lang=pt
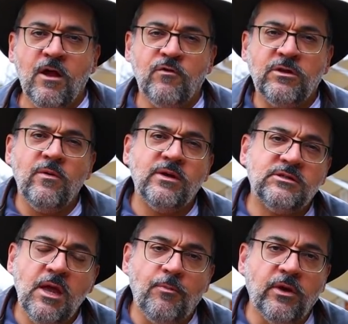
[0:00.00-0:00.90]
Eu um
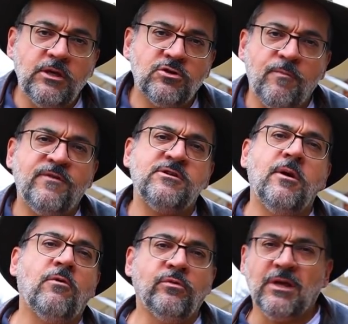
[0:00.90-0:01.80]
exemplo aqui só para fazer
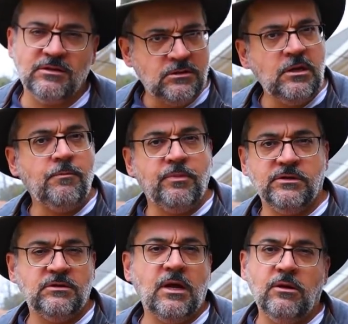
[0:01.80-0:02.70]
uma conta
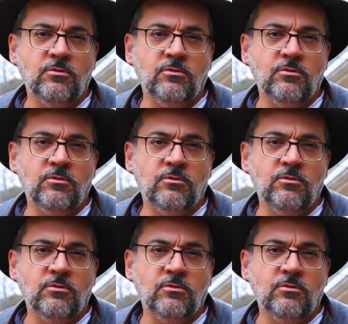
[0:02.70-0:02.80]
simples, tá?